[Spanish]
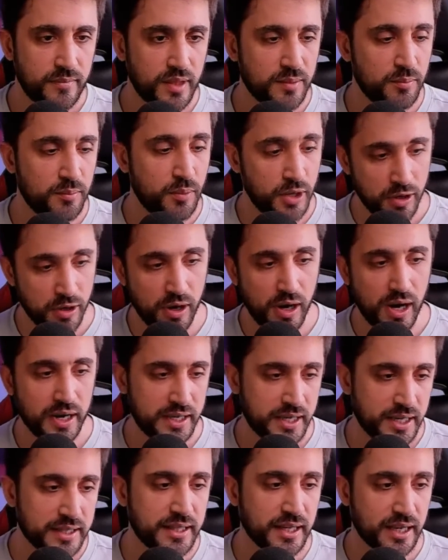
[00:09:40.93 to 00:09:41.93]
bueno, hay
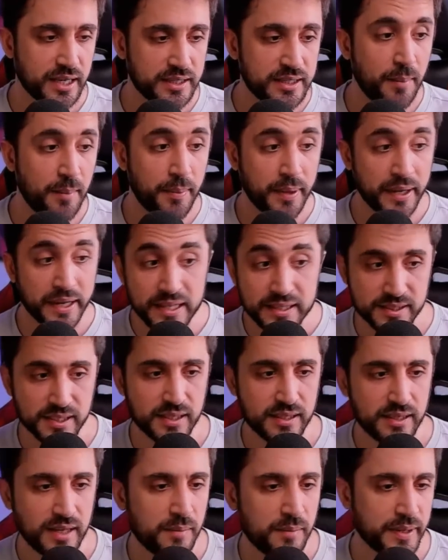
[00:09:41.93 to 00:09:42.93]
gente que está,
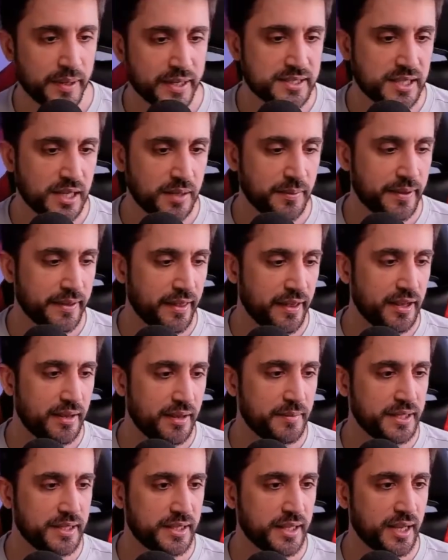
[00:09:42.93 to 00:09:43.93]
parece, al parecer
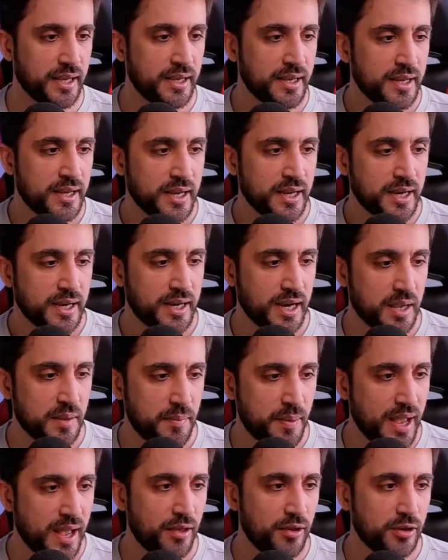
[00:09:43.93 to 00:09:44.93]
verdaderamente
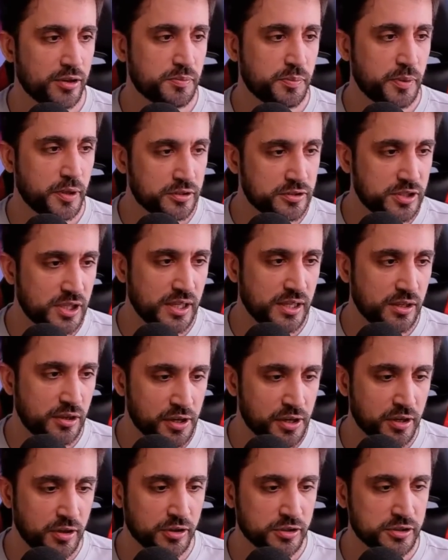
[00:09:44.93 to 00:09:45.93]
hypeados, pero sí,
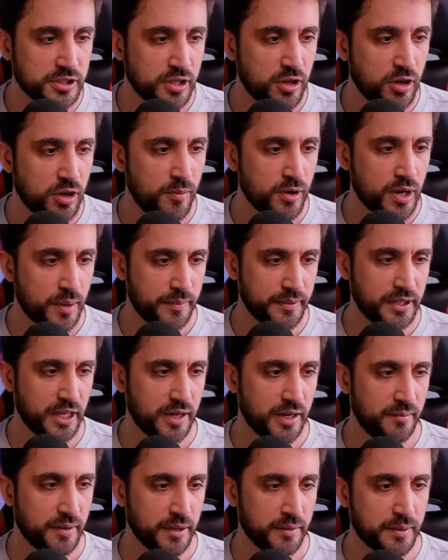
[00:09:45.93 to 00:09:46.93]
lo reconocen como
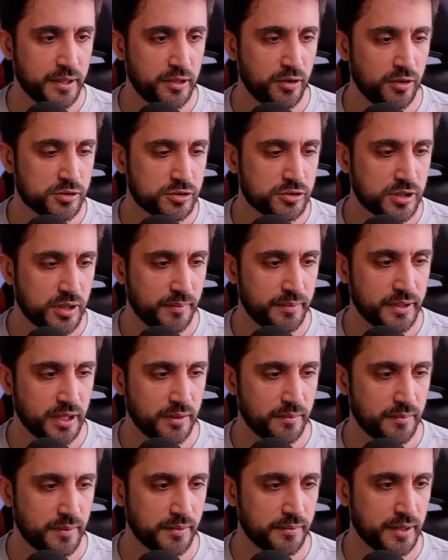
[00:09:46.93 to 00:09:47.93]
Capitana Marvel 2.
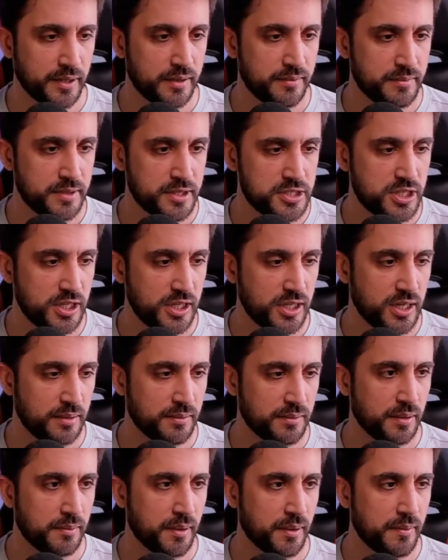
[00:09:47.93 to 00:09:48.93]
Capitana Marvel es mi chica,
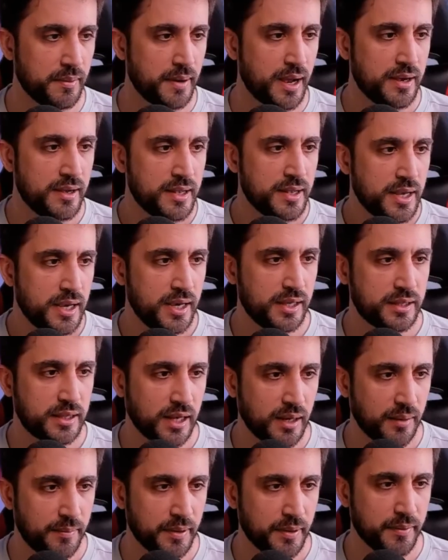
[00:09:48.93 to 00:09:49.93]
bla, bla, bla.
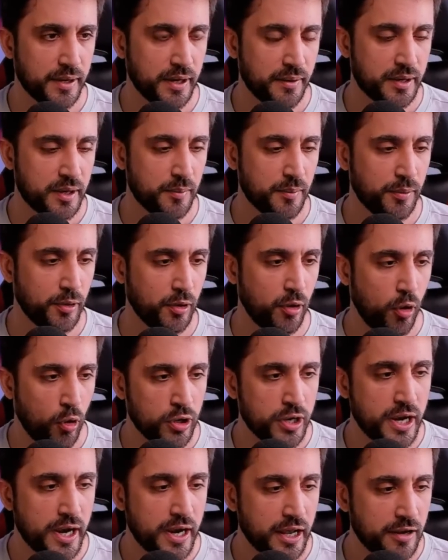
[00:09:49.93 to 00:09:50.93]
Esta es la primera vez que puedo
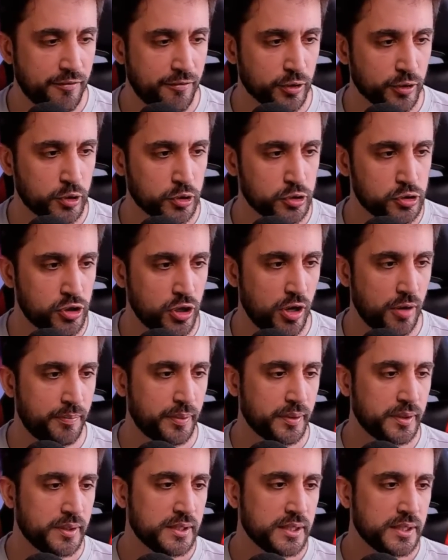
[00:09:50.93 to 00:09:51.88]
oler el Photoshop.